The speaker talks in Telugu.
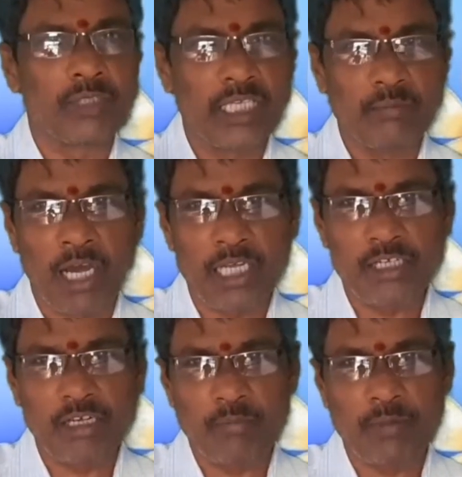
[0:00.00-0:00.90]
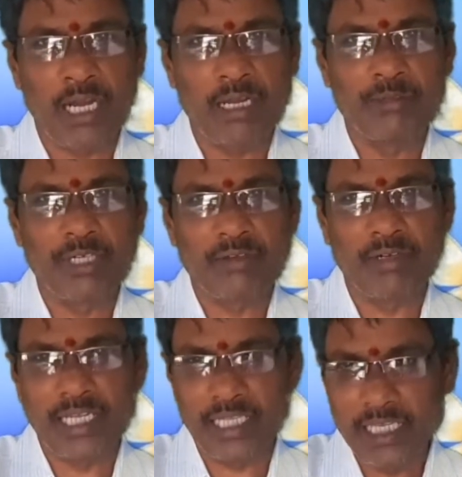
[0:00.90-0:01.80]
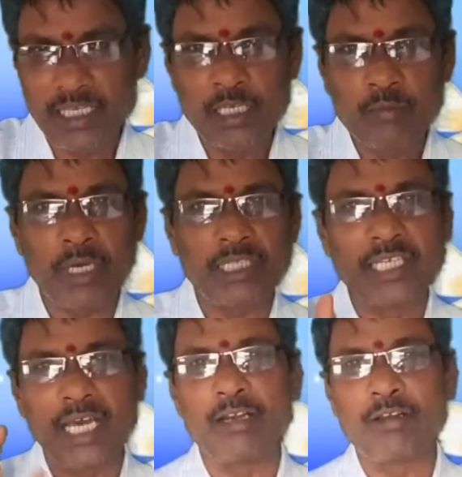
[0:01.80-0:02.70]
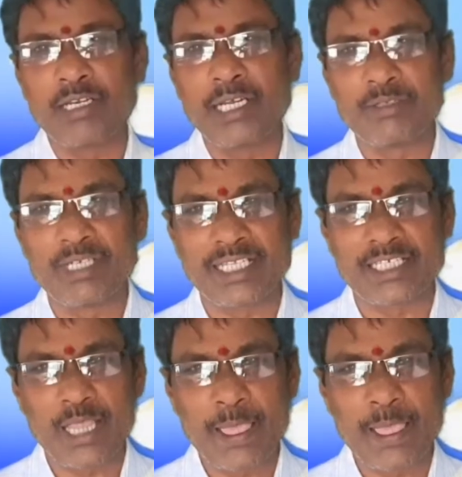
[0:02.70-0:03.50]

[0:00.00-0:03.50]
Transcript: ఈ భాష యొక్క ప్రాణం ఉన్నటువంటిది పద్యాలలోనే ఉన్నది